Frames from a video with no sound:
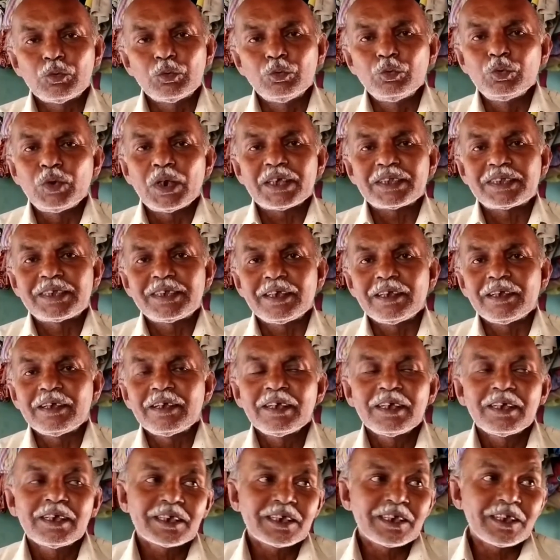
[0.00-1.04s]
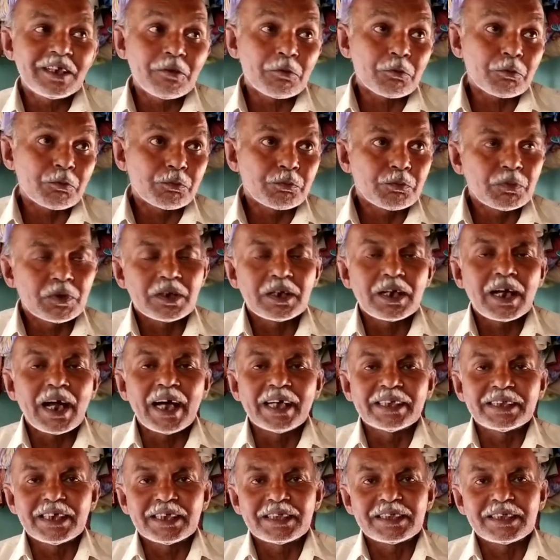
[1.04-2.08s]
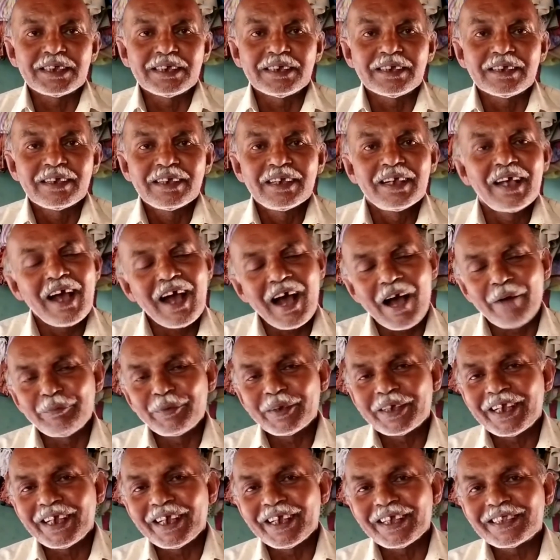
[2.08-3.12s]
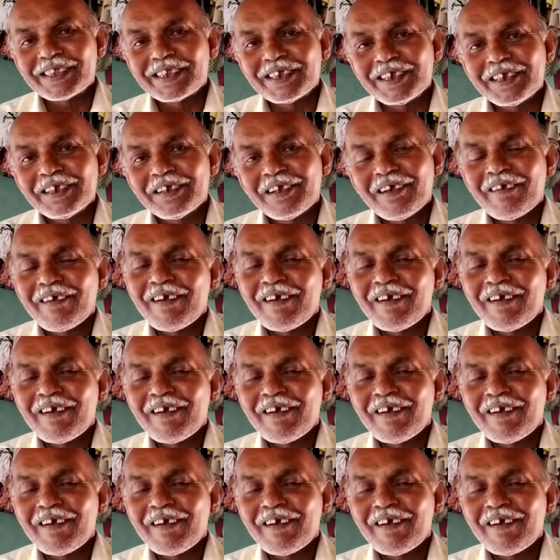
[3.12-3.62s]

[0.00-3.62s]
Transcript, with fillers: গুণ আছে কি কাজ আছে আমি খেয়েছি